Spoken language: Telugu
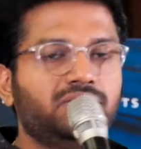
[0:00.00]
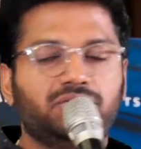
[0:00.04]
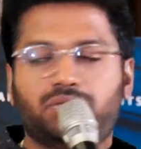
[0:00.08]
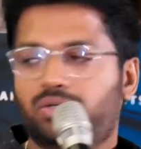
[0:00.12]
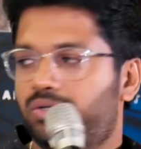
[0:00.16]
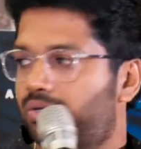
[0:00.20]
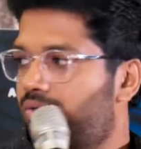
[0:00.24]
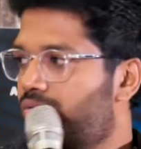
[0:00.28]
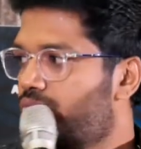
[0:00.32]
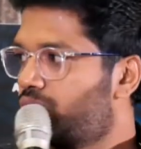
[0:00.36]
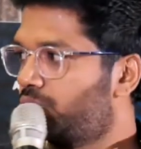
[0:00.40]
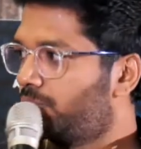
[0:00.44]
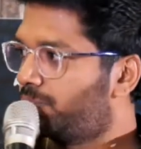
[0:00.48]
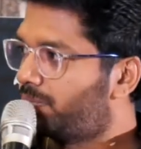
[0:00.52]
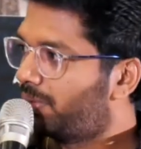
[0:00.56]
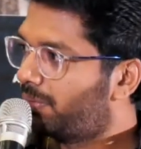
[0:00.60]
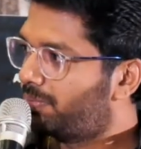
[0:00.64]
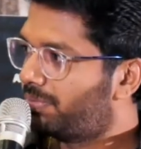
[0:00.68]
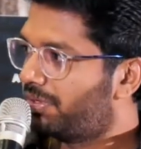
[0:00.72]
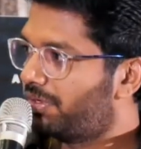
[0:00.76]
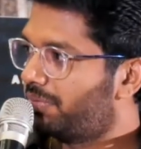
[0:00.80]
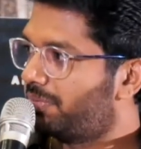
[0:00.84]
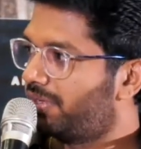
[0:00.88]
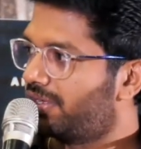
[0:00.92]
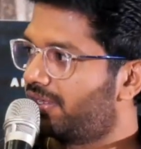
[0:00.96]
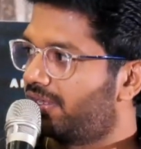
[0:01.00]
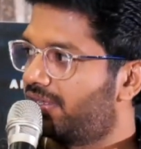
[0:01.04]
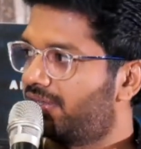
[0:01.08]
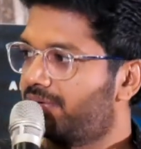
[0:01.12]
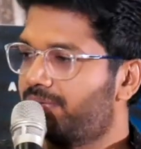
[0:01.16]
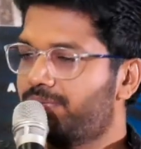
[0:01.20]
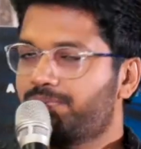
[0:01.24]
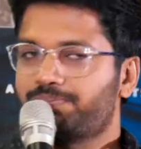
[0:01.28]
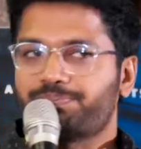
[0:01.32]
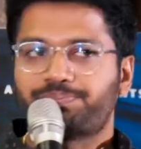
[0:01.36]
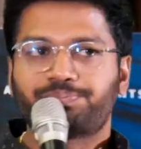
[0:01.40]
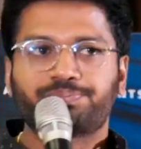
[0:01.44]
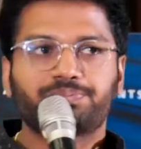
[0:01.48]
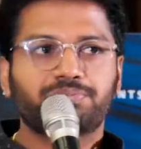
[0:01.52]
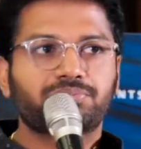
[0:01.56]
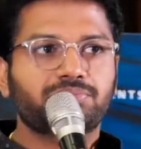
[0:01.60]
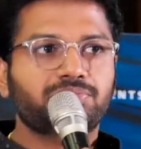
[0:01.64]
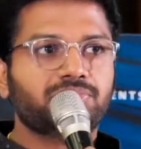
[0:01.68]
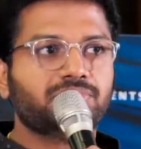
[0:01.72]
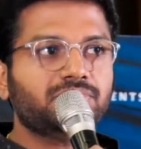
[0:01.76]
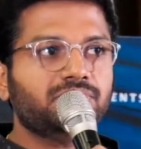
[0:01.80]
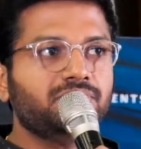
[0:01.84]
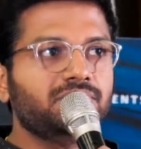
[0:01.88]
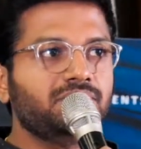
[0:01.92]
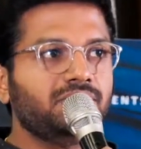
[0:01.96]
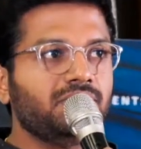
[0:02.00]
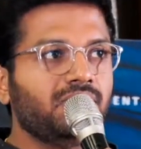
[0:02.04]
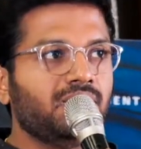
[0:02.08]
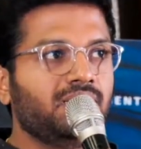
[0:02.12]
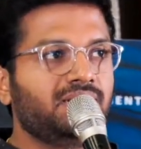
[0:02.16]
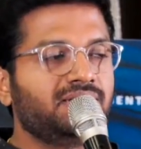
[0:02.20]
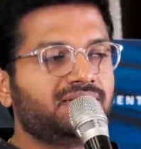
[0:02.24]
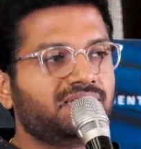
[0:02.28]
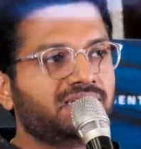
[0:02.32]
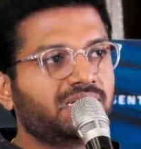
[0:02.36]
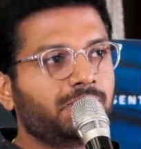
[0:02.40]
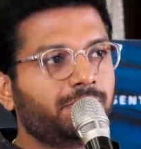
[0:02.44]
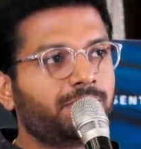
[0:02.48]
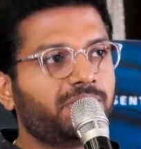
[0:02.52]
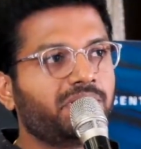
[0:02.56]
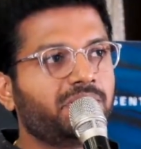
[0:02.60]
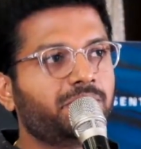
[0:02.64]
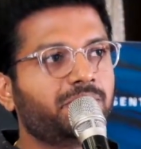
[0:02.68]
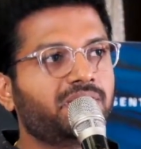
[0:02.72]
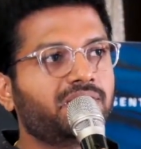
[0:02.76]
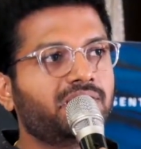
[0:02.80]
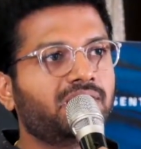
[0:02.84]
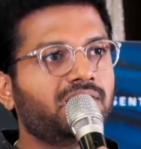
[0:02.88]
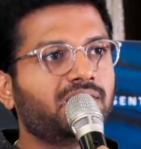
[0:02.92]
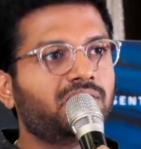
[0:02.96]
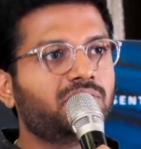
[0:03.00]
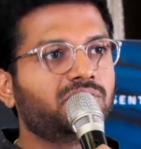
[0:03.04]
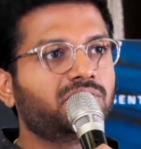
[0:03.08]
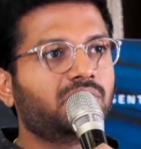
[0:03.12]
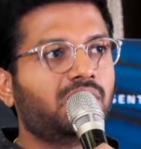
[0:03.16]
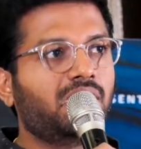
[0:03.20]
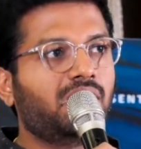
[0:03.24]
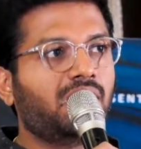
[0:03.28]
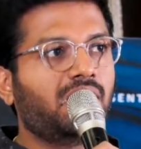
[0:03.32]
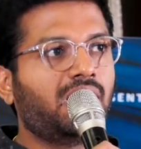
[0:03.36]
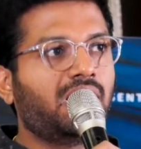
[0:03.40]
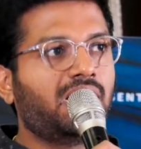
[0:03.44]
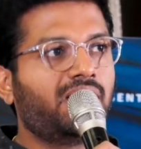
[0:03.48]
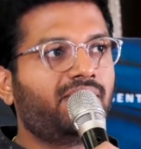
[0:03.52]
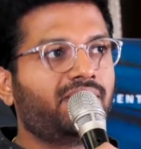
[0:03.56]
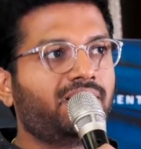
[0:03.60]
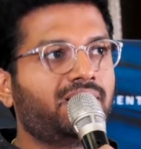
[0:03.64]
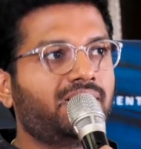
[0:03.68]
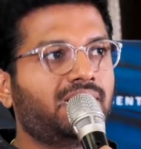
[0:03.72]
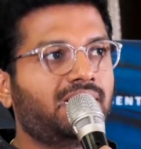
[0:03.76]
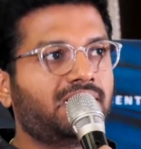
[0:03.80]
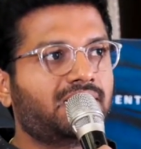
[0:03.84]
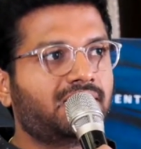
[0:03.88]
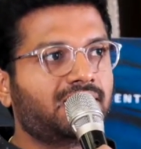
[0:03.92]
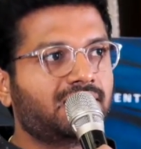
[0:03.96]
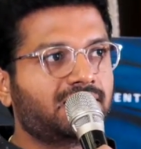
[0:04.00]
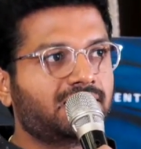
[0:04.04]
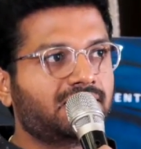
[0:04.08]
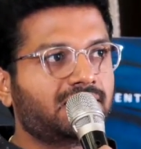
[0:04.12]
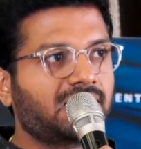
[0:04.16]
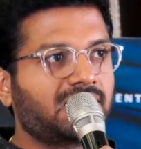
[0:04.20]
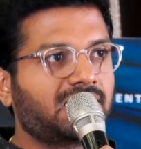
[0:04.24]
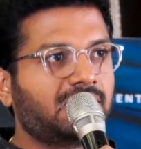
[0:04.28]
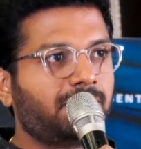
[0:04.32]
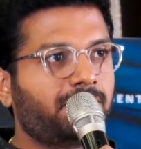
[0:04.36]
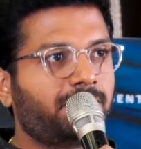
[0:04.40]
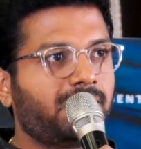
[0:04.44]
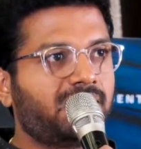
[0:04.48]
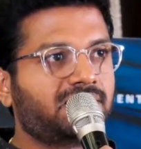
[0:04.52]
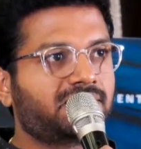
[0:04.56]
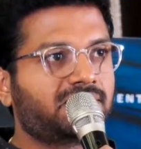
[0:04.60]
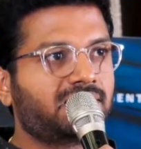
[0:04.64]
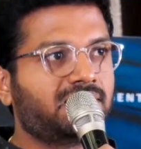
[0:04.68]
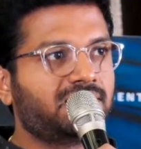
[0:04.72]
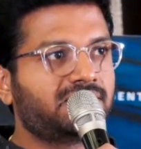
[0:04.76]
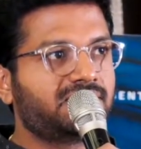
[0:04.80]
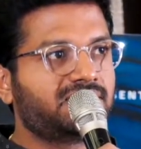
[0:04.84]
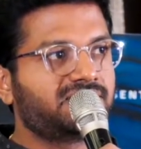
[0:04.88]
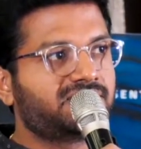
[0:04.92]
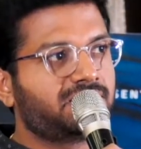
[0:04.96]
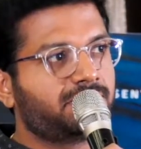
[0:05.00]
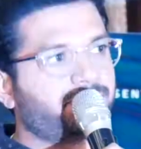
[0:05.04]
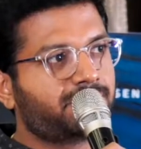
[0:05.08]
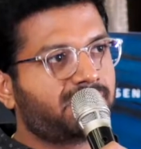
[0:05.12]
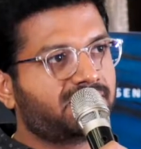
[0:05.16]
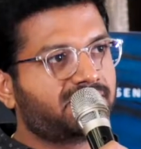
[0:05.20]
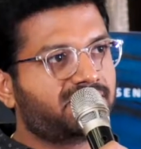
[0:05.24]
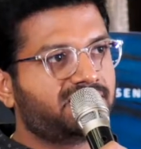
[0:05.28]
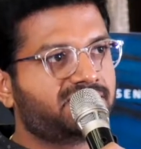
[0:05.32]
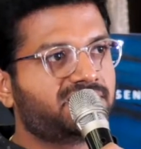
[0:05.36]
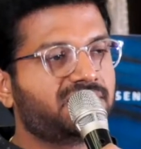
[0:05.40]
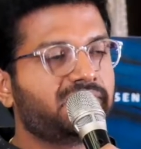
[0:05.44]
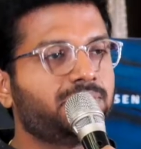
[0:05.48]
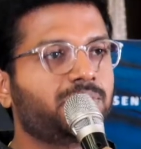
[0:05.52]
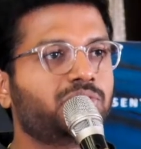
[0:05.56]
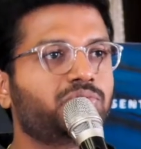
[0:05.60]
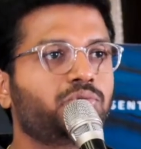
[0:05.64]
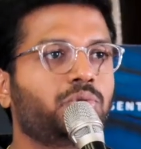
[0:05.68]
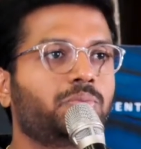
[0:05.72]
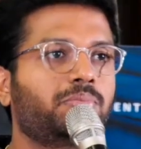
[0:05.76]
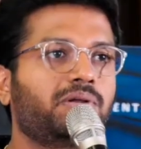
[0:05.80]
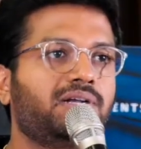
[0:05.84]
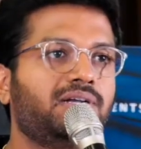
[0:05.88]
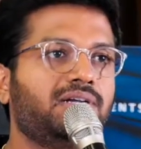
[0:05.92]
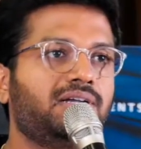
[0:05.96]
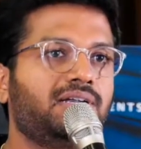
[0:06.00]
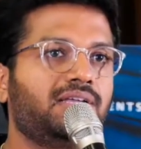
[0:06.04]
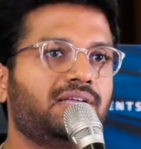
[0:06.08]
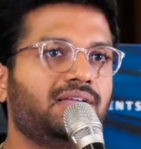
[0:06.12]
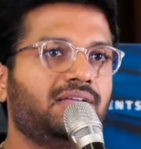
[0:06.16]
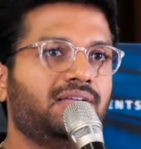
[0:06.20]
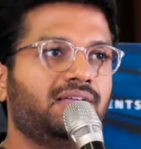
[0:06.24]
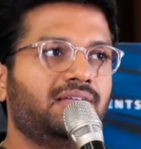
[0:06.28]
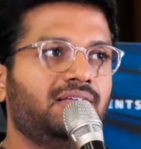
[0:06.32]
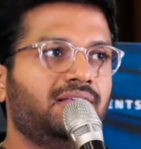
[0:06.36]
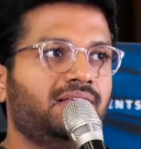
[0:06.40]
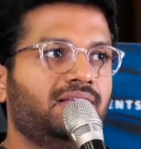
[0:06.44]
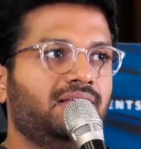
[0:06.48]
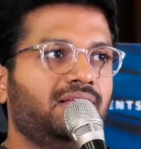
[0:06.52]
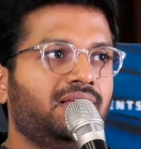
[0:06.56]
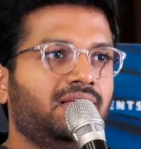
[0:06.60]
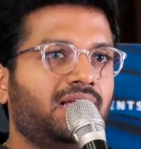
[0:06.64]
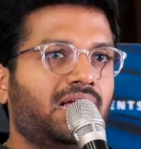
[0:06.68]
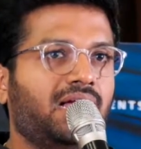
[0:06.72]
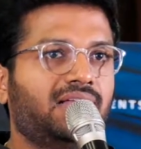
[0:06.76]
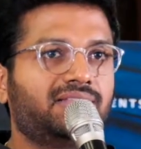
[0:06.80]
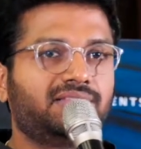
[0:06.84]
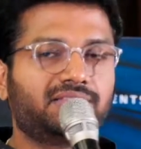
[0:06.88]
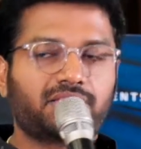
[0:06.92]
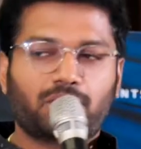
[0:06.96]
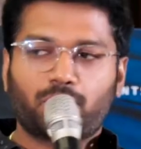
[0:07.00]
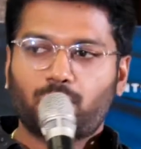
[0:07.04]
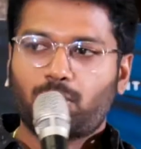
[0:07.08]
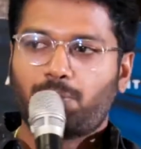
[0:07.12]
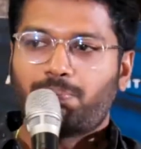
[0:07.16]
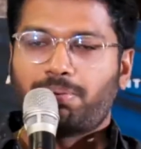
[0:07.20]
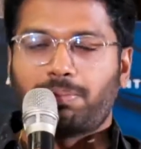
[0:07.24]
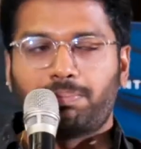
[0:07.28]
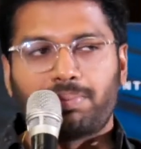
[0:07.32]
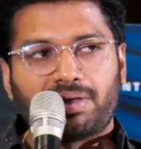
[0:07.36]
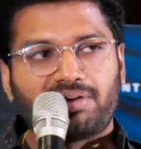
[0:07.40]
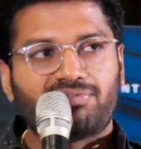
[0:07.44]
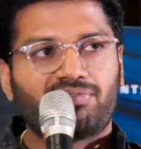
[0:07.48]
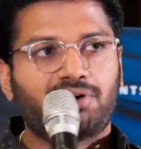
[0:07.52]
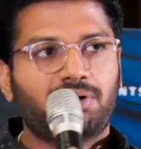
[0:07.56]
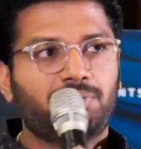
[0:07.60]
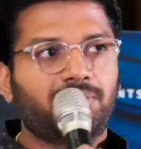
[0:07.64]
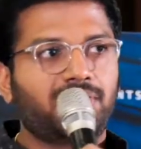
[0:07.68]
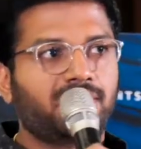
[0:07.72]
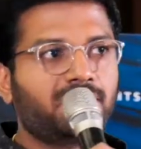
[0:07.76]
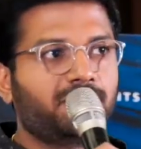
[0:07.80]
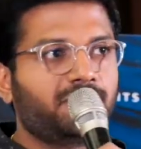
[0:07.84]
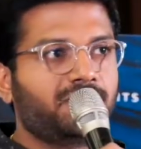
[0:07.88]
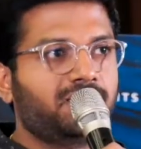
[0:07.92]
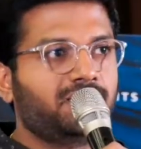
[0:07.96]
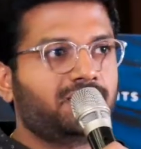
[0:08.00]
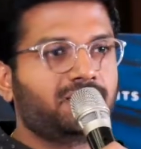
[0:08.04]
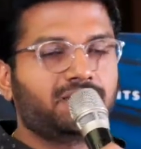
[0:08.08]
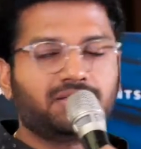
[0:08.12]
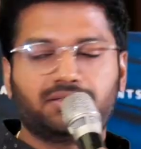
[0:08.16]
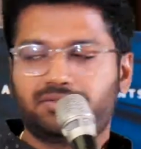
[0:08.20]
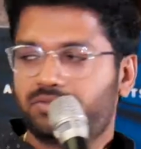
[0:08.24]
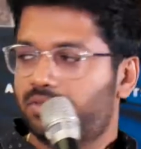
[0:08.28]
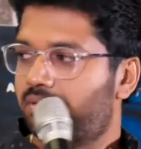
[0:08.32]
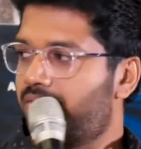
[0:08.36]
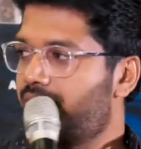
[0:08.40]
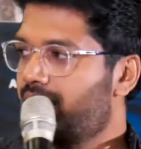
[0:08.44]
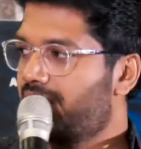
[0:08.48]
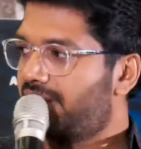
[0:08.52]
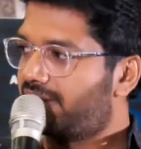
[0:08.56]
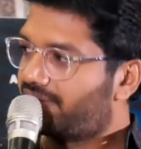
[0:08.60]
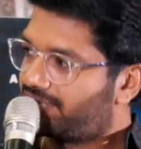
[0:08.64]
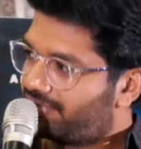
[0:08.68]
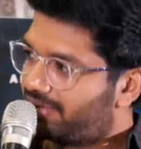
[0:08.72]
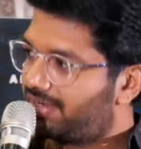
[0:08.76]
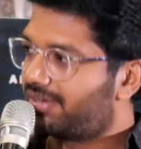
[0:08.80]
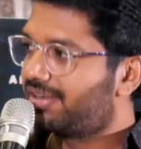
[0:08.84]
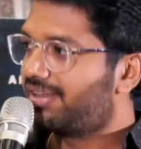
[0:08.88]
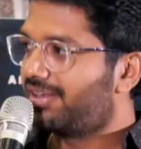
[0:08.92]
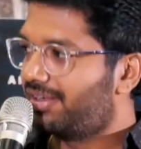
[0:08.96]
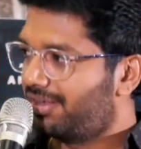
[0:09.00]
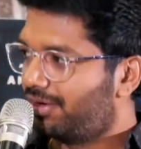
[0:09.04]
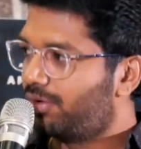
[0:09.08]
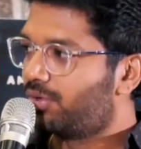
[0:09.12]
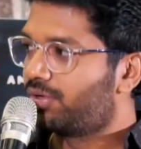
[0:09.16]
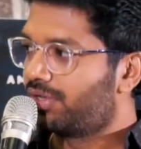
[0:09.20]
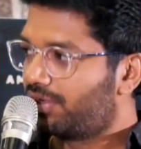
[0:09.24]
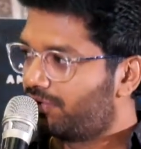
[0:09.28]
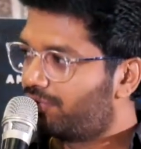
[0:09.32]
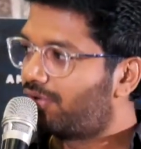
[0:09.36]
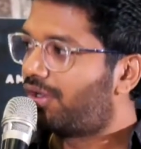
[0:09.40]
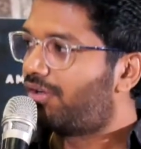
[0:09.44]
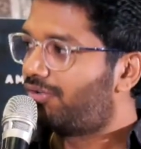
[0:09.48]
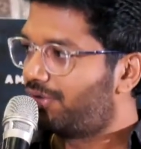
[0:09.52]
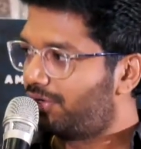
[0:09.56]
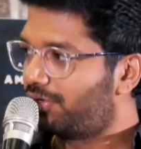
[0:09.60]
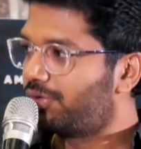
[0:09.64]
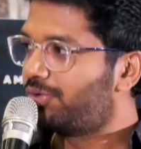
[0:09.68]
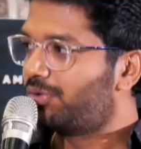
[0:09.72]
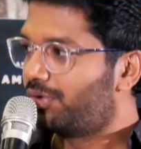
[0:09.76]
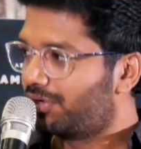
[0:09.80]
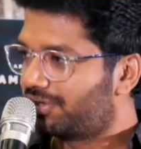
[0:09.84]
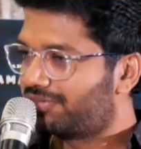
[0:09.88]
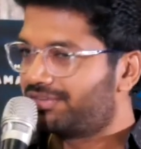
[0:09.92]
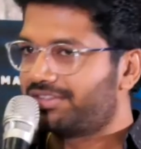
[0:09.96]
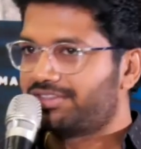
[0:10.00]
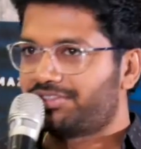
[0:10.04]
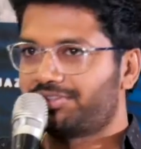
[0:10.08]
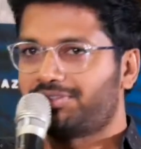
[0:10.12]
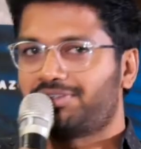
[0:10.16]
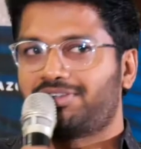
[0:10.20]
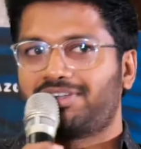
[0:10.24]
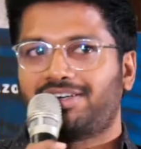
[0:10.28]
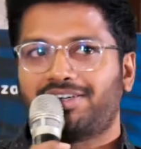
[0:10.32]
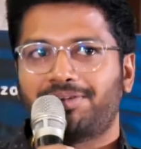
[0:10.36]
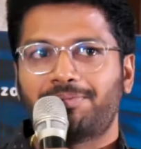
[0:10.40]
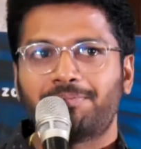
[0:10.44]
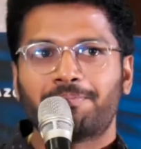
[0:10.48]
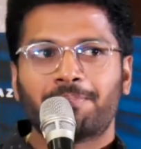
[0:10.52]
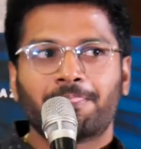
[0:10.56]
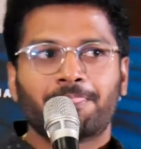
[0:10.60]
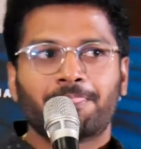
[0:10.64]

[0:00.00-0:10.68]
సో సూపర్ ప్రియమణి గారు నిజంగా ప్రియమణి గారు ఆవిడ నటానికి తగ్గ పాత్రలు చేసిన ప్రతి సినిమా సూపర్ హిట్ అంత గొప్ప పెర్ఫార్మర్ ఆమె సో డెఫినెట్గా లుకింగ్ ఫార్వర్డ్ టు వర్క్ అండి